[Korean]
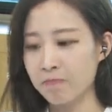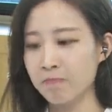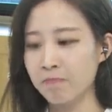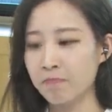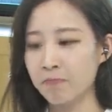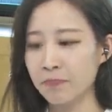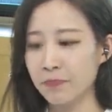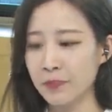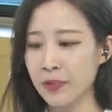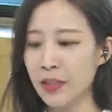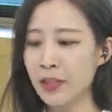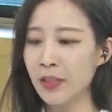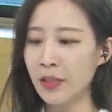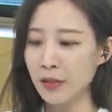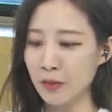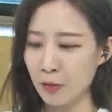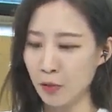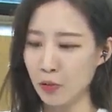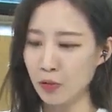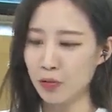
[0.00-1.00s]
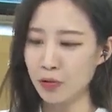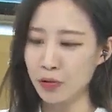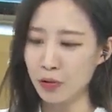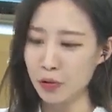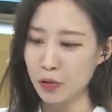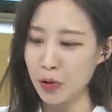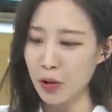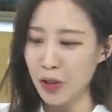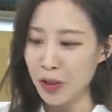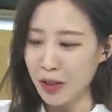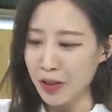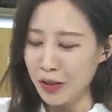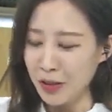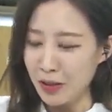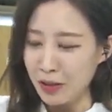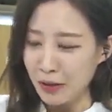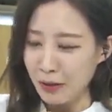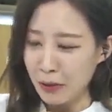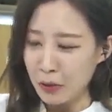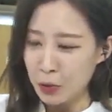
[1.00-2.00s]
음, 그렇군요.
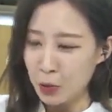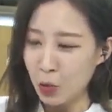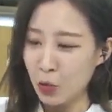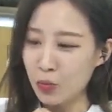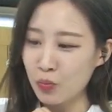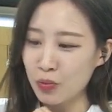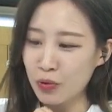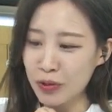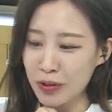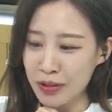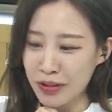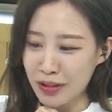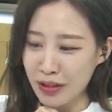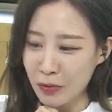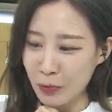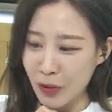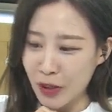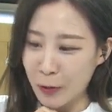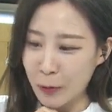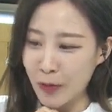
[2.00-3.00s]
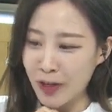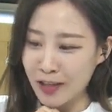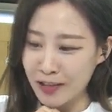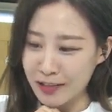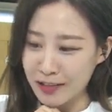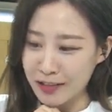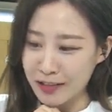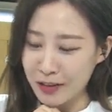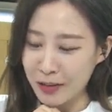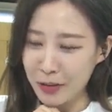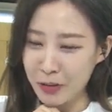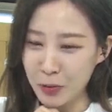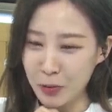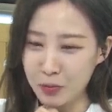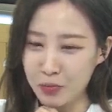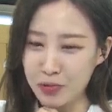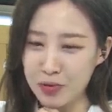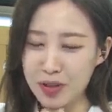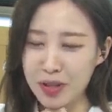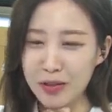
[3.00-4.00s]
종부세 완화안 이거
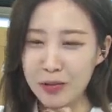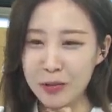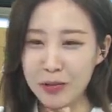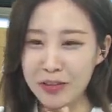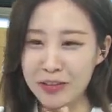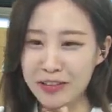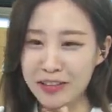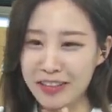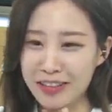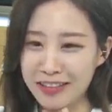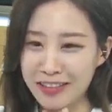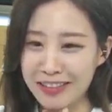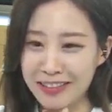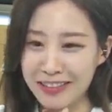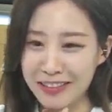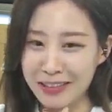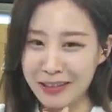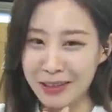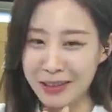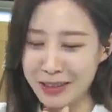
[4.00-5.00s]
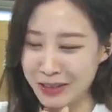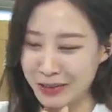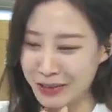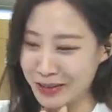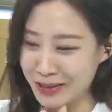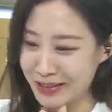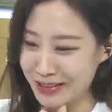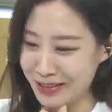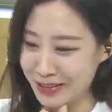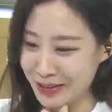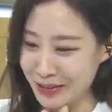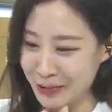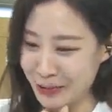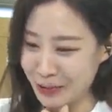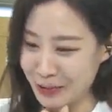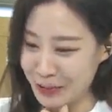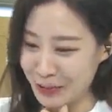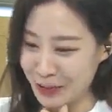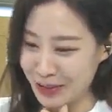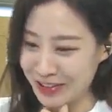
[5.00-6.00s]
무산되는 게 아닌가 이제 슬슬
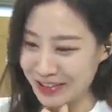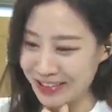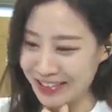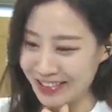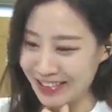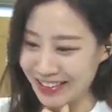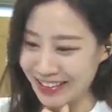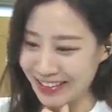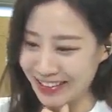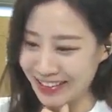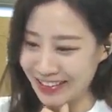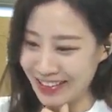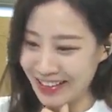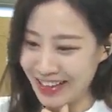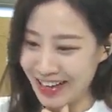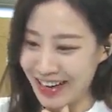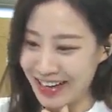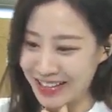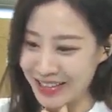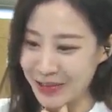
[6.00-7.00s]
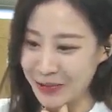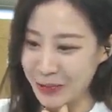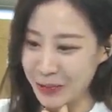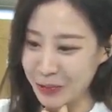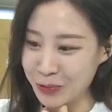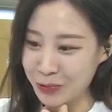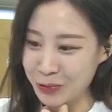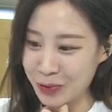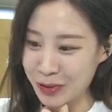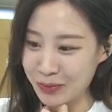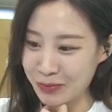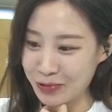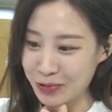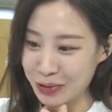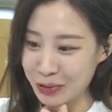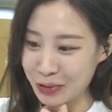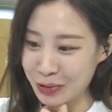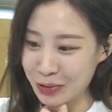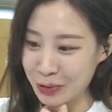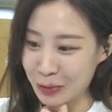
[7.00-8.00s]
걱정이 되는데 아직도 네네. 국회
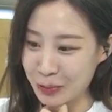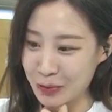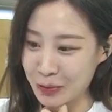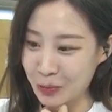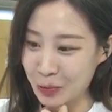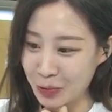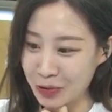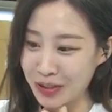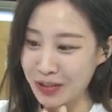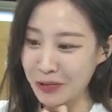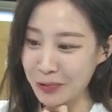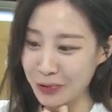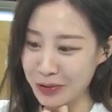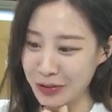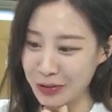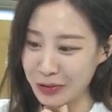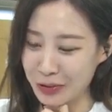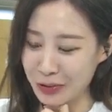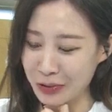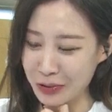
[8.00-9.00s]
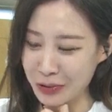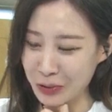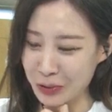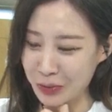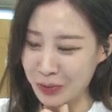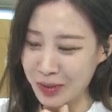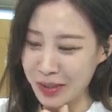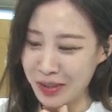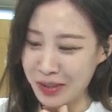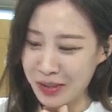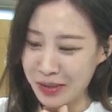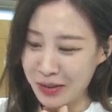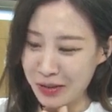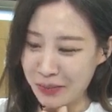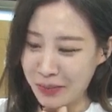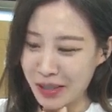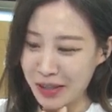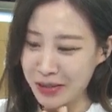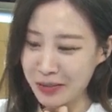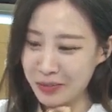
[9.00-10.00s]
문턱을 넘지 못하고 있죠. 좀
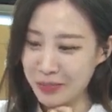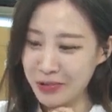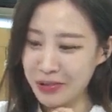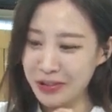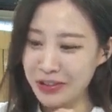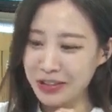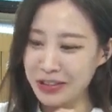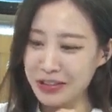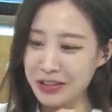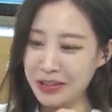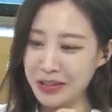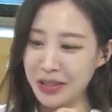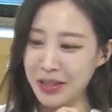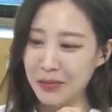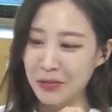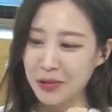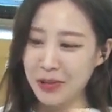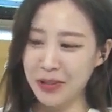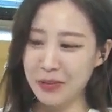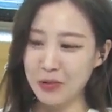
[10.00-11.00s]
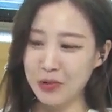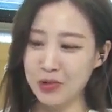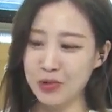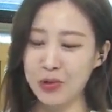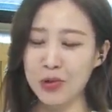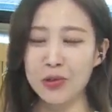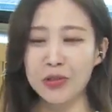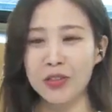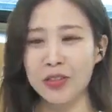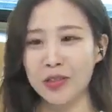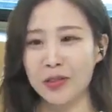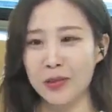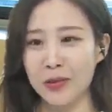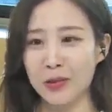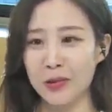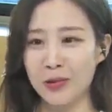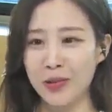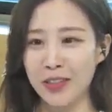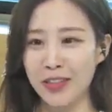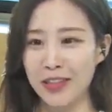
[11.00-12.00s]
많은 아... 분들이 세 부담 줄어들
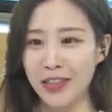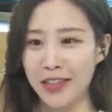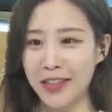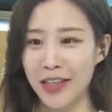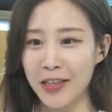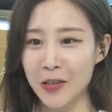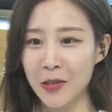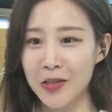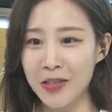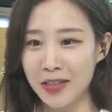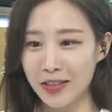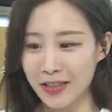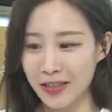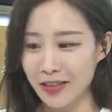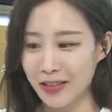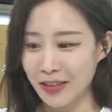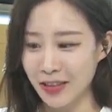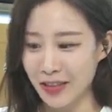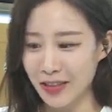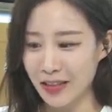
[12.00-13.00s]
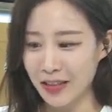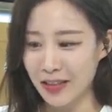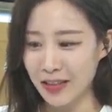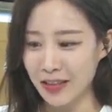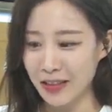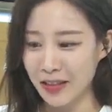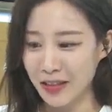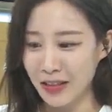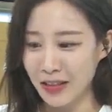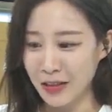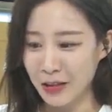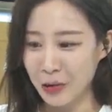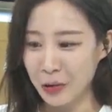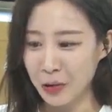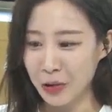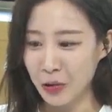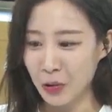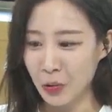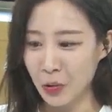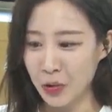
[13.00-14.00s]
것으로 기대를 하셨을 텐데
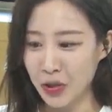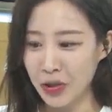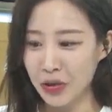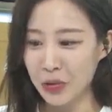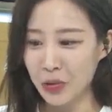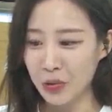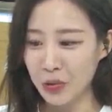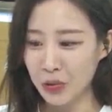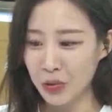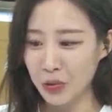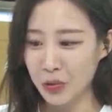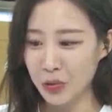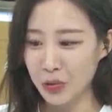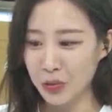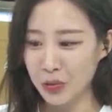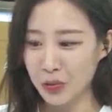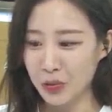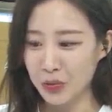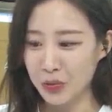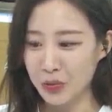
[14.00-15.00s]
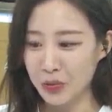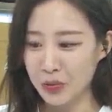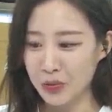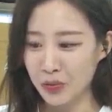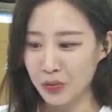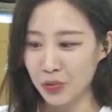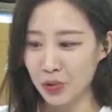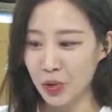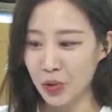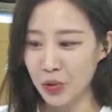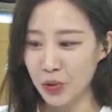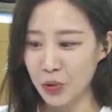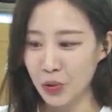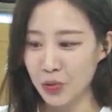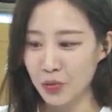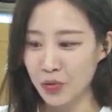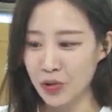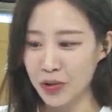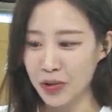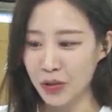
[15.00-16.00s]
이러다 네. 올해도 좀 무거운
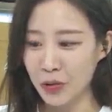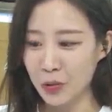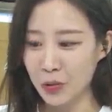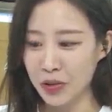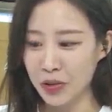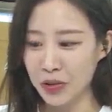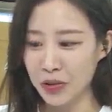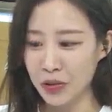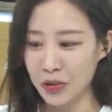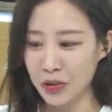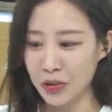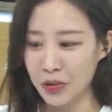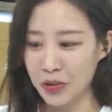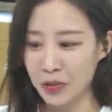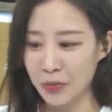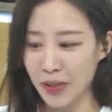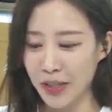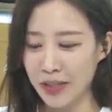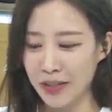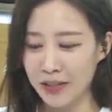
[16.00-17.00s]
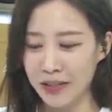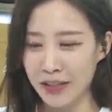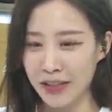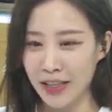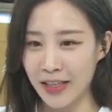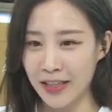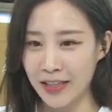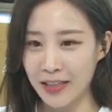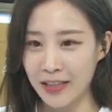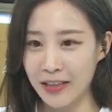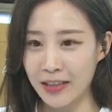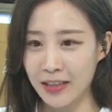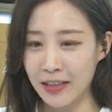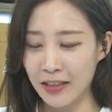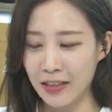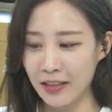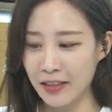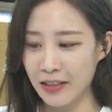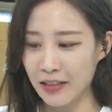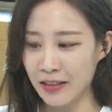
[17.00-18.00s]
종부세 고지서를 받아들게
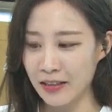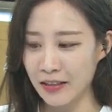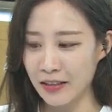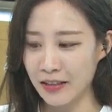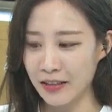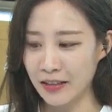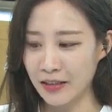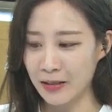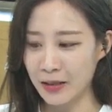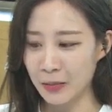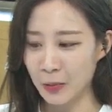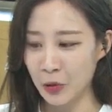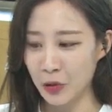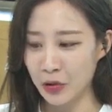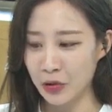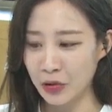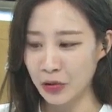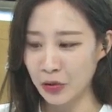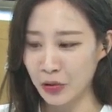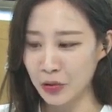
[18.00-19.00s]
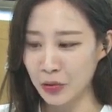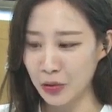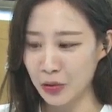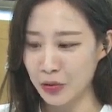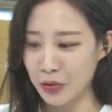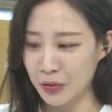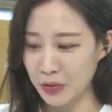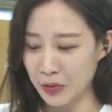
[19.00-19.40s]
아닌가 싶거든요.